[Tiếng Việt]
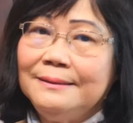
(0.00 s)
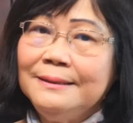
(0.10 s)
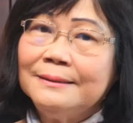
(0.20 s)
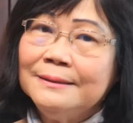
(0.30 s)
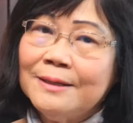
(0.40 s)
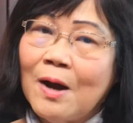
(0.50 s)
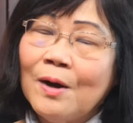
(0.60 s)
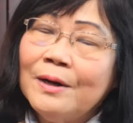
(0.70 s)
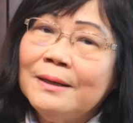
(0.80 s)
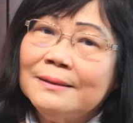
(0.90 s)
thì từ
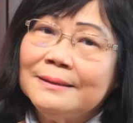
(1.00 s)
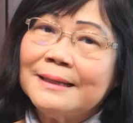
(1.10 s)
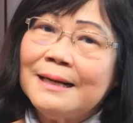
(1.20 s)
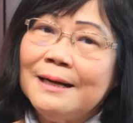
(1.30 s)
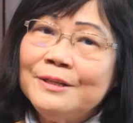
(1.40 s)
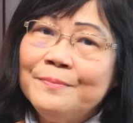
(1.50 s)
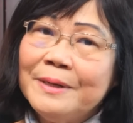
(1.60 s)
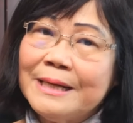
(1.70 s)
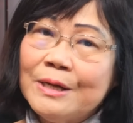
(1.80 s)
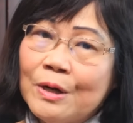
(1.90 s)
đó đó người ta gửi cho
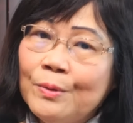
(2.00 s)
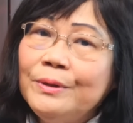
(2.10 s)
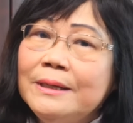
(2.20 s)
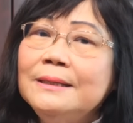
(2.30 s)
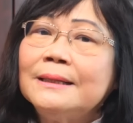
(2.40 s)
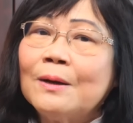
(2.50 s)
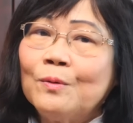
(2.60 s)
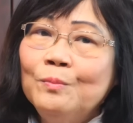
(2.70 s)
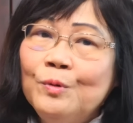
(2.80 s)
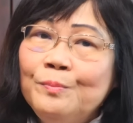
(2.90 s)
mình cái code để người ta
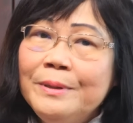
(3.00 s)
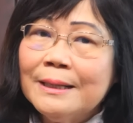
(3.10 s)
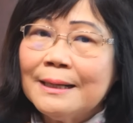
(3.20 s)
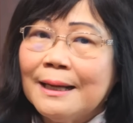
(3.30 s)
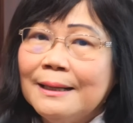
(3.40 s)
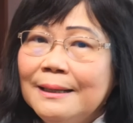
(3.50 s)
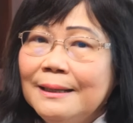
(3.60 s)
cũng muốn biết là